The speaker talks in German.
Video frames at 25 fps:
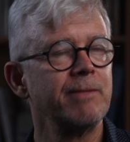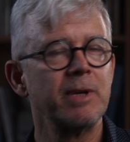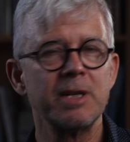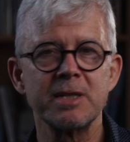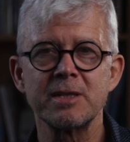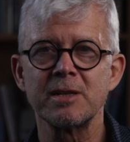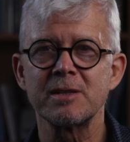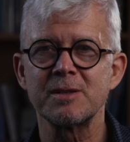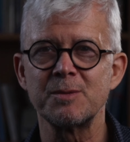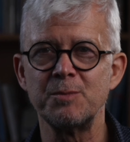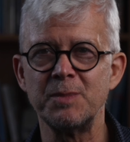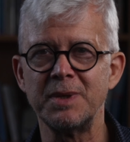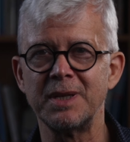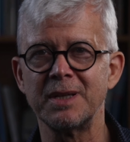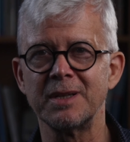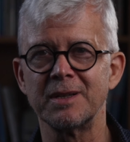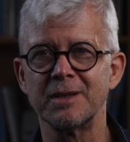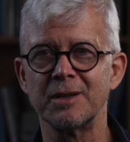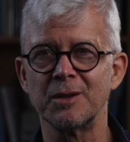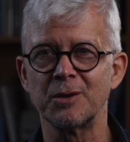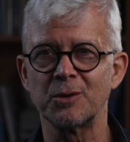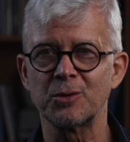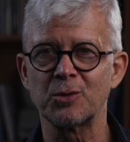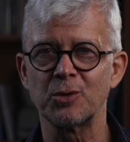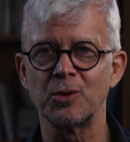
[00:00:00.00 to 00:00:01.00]
ist aus
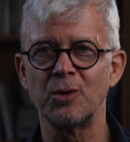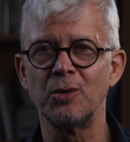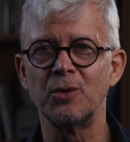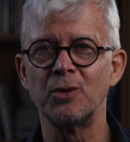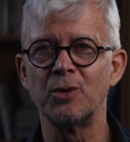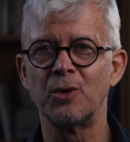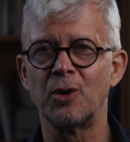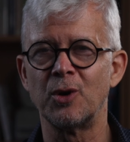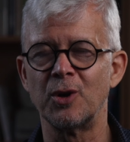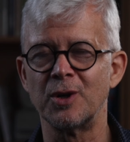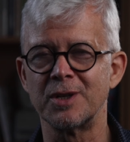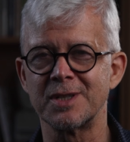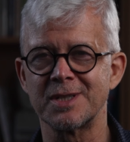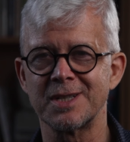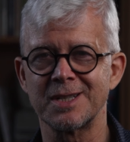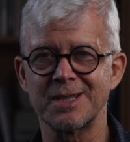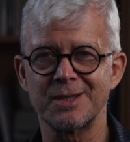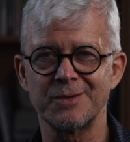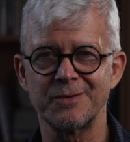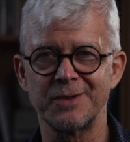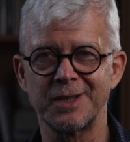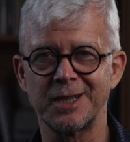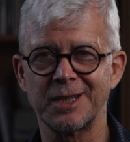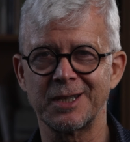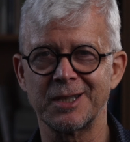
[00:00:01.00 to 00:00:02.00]
mehreren Gründen
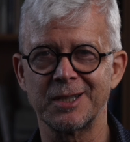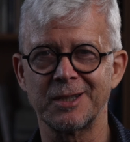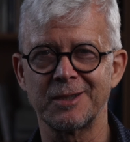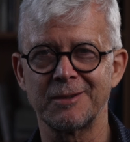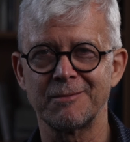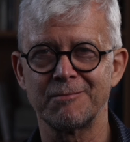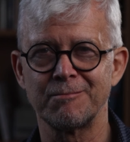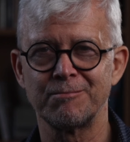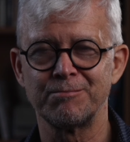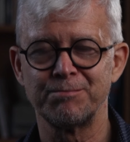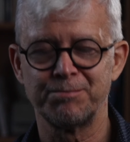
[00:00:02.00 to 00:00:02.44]
äußerst wichtig.